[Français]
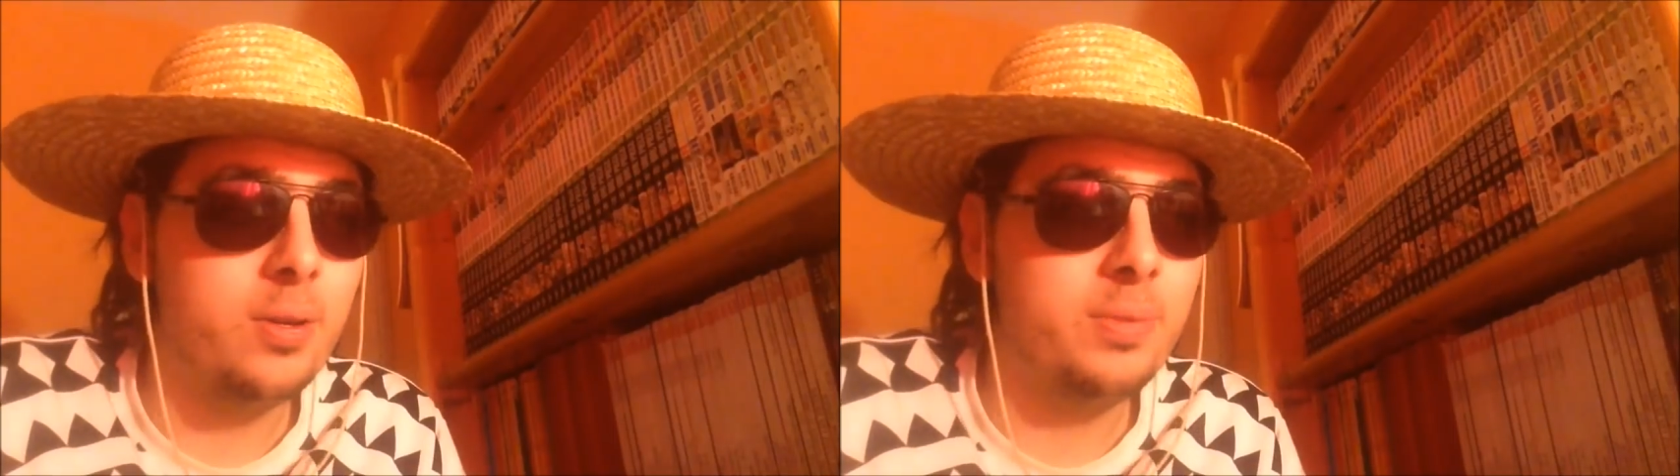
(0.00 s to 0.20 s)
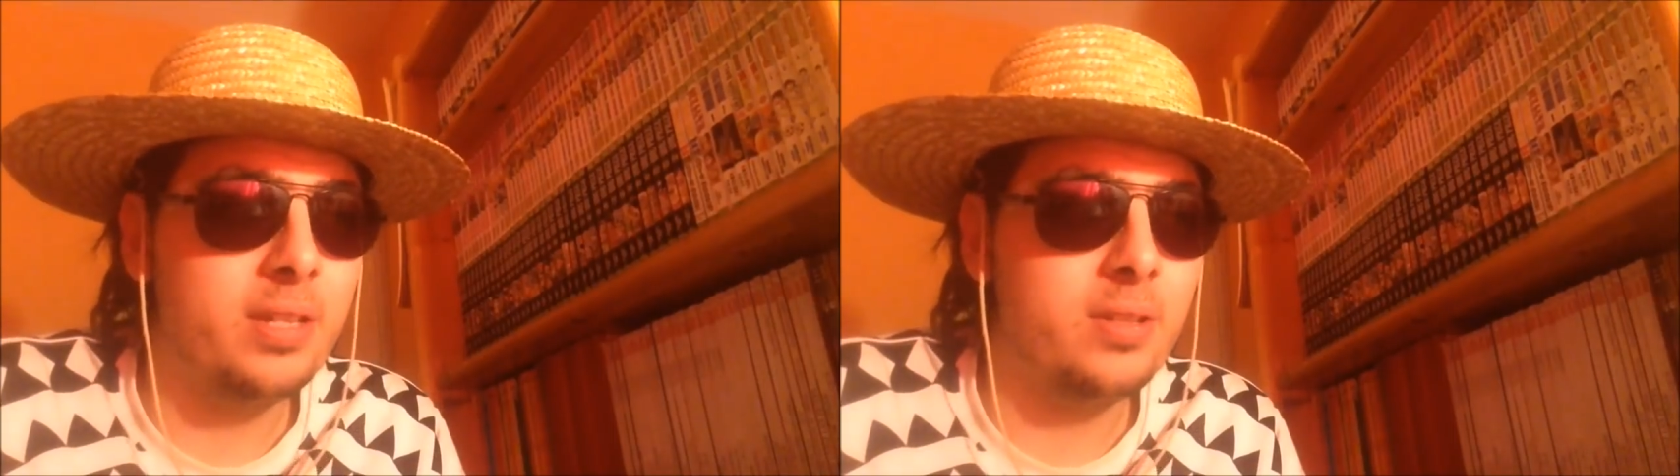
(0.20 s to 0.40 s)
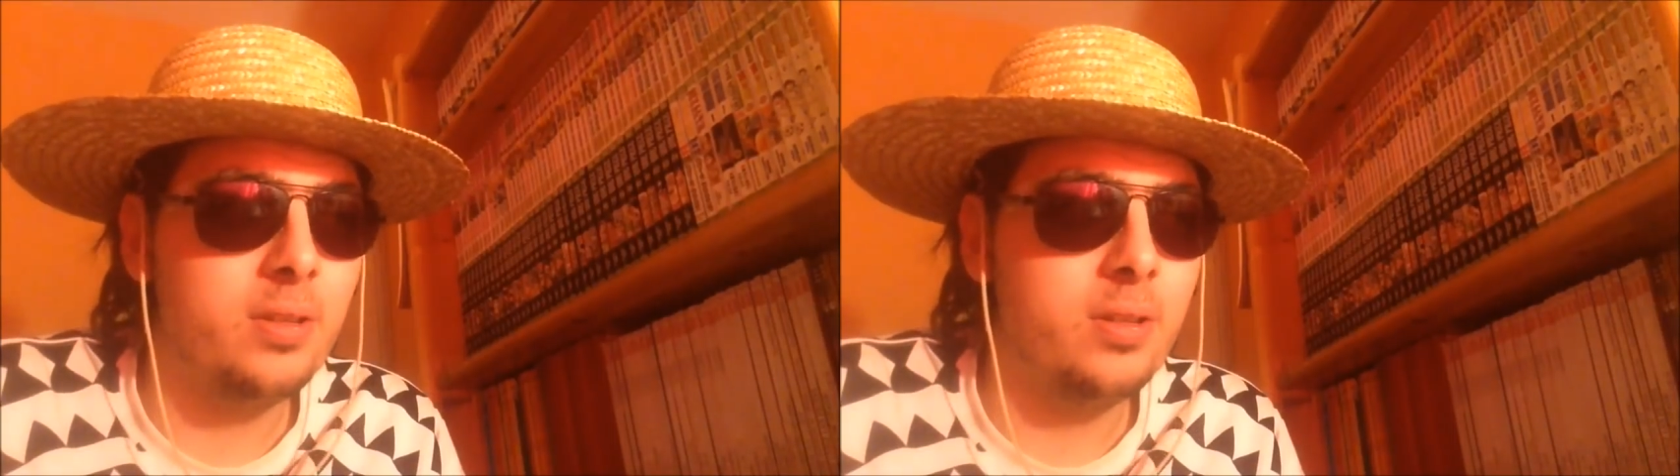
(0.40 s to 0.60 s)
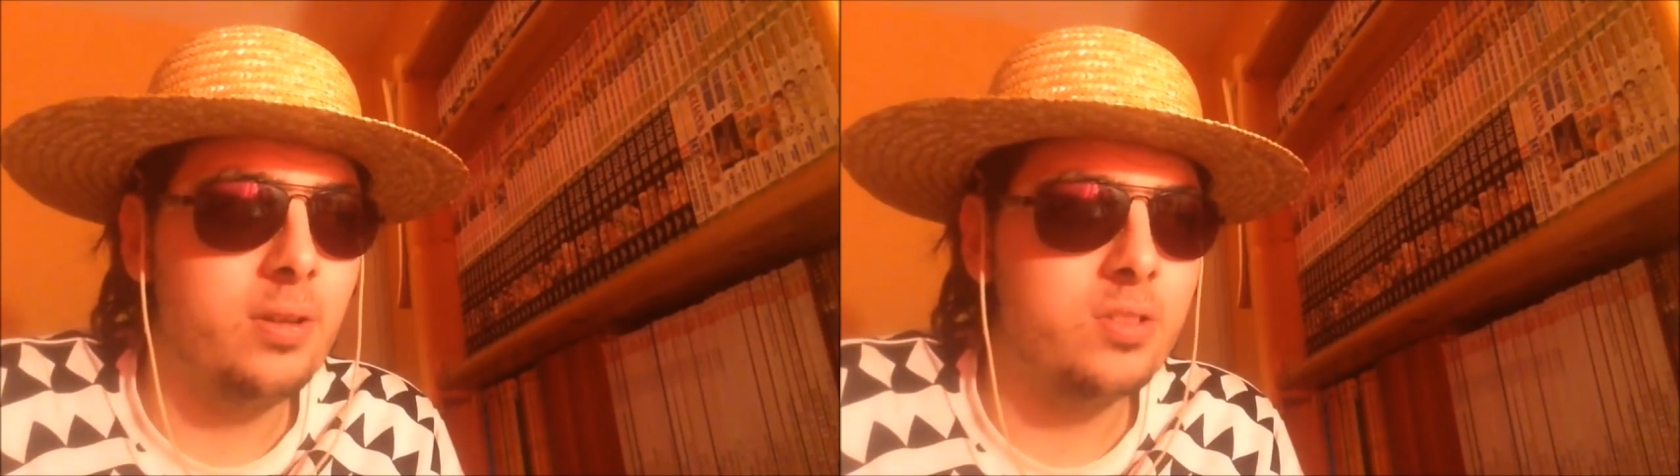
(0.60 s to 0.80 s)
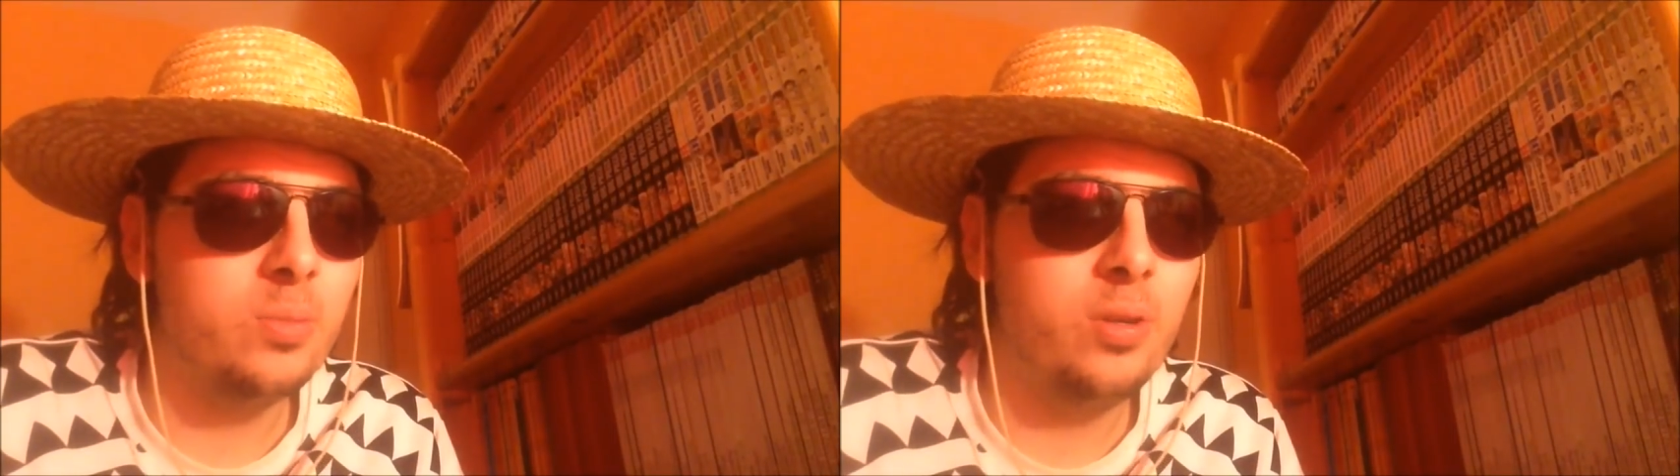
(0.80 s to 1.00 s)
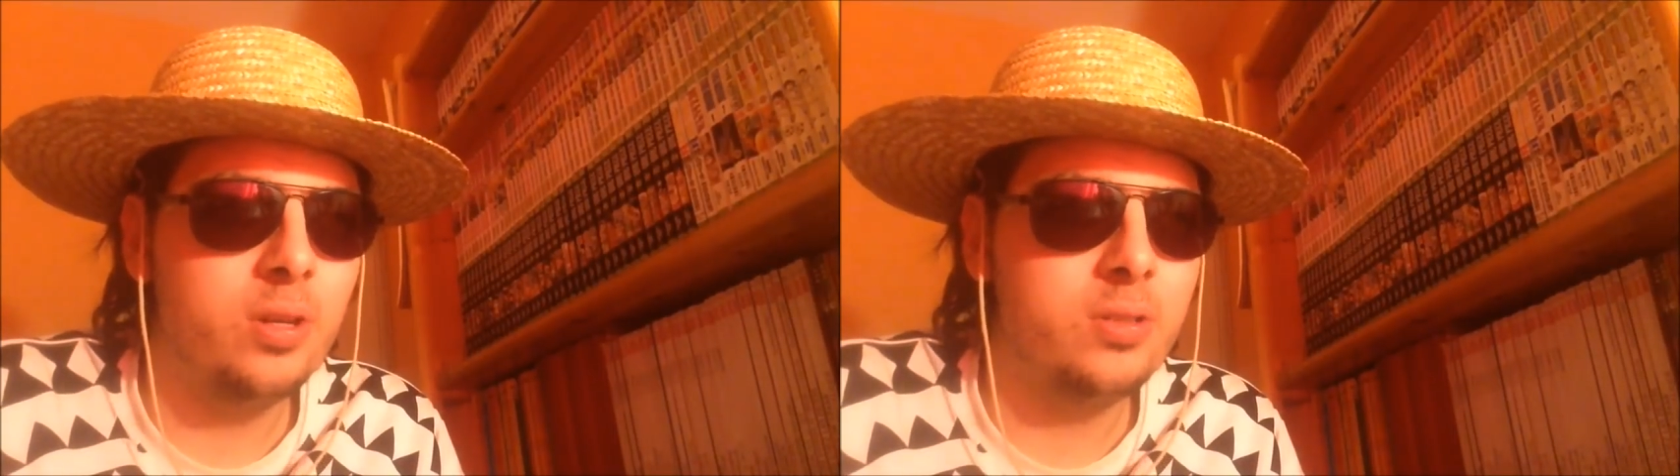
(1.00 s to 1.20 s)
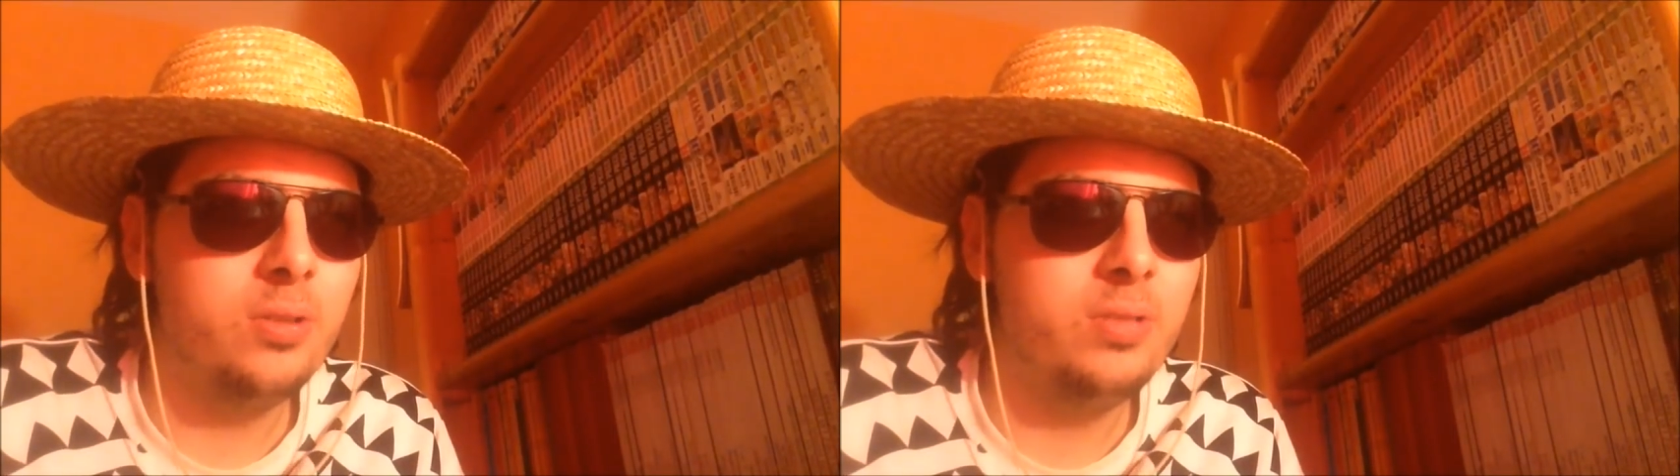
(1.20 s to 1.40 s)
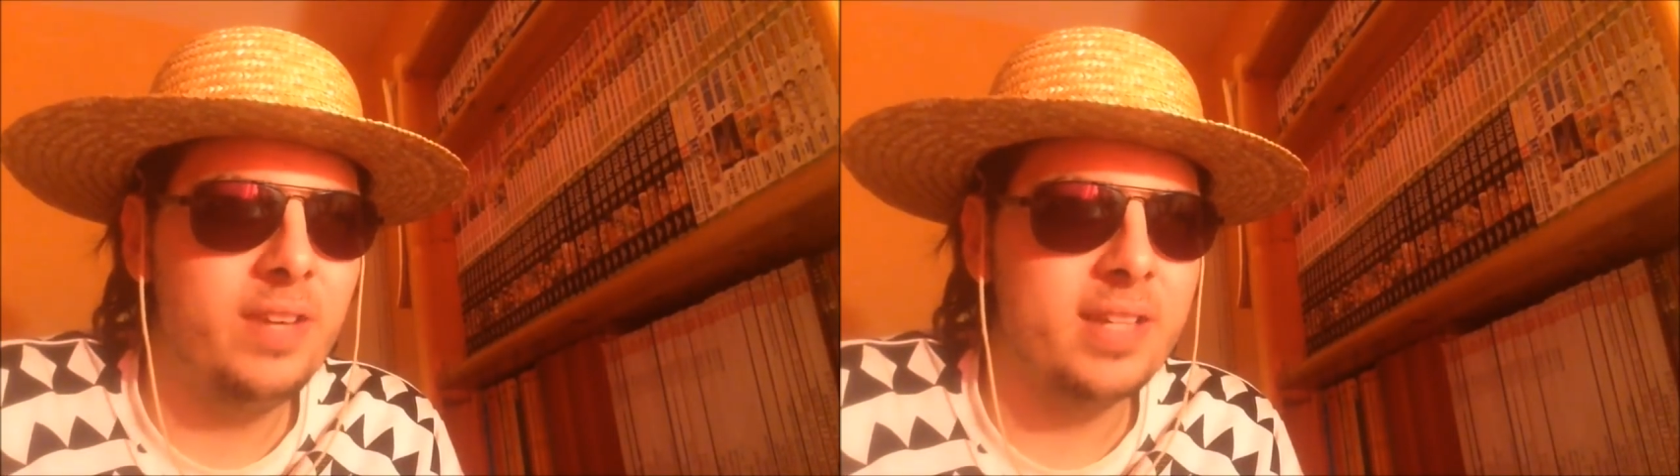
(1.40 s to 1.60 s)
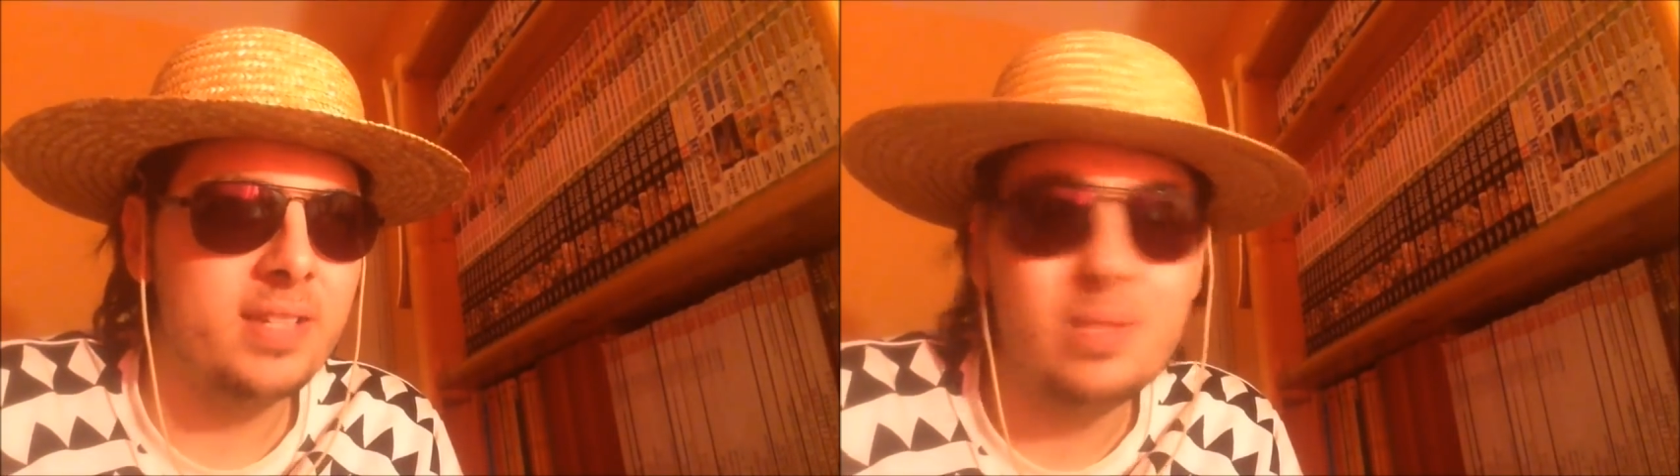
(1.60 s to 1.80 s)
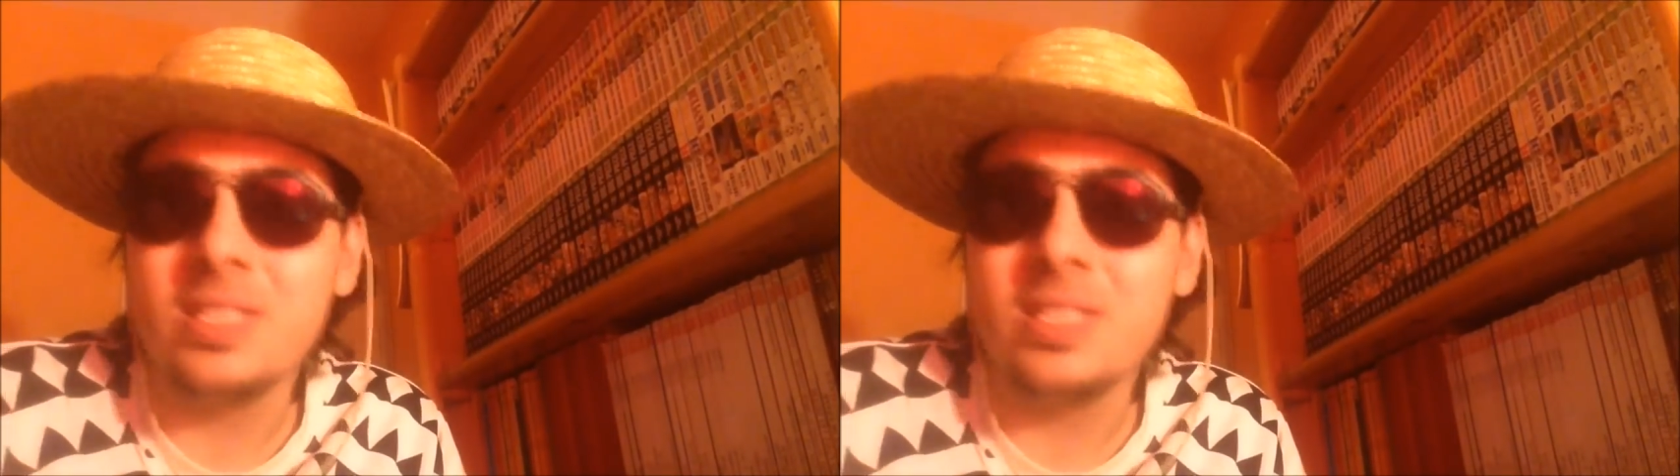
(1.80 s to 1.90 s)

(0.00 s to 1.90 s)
peut-être que leurs homologues de l'universel,